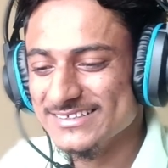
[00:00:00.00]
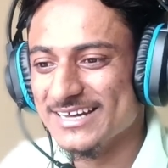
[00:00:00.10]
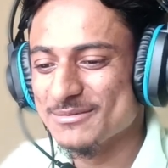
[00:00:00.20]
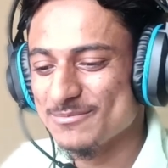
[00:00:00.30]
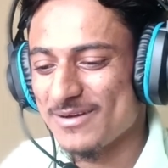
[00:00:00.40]

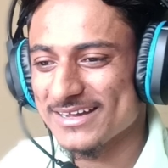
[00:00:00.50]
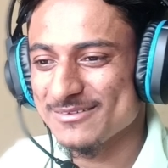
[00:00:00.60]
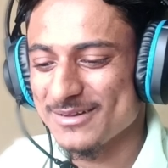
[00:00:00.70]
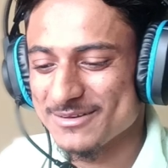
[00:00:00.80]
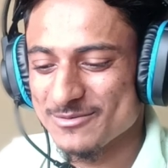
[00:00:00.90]
यहाँ पे माँ
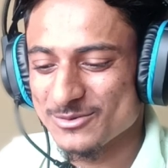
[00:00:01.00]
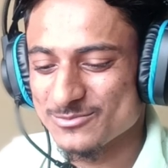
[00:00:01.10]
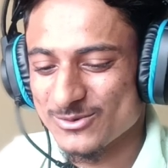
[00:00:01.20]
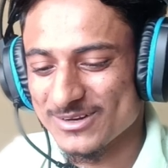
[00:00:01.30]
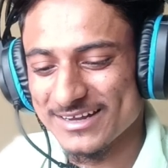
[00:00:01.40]
के बारे में
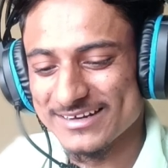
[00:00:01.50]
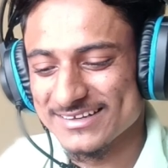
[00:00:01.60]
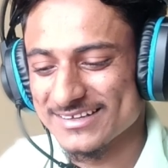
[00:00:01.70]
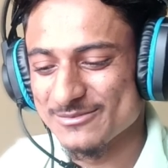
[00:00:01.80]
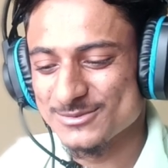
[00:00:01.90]
कुछ बोला है
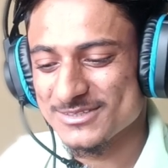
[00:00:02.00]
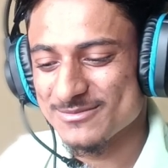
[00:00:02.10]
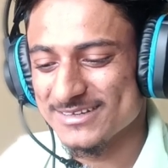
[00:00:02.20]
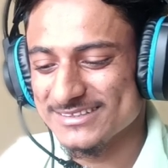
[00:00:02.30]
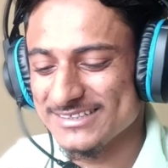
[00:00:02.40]
ठीक है उसके
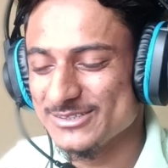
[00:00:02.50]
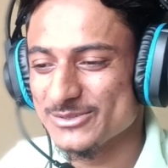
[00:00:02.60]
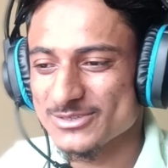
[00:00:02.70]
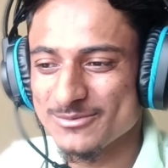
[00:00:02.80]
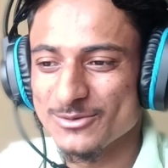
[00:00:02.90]
बाद खो
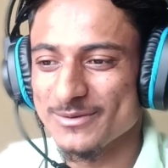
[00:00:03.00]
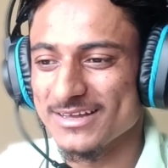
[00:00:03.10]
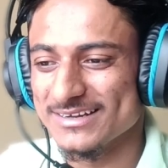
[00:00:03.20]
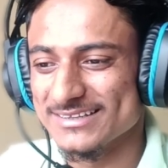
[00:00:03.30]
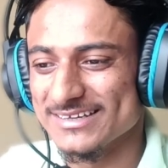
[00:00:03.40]
दिया ना तो
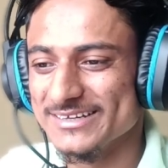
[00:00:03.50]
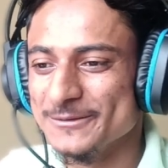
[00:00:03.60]
रोएगा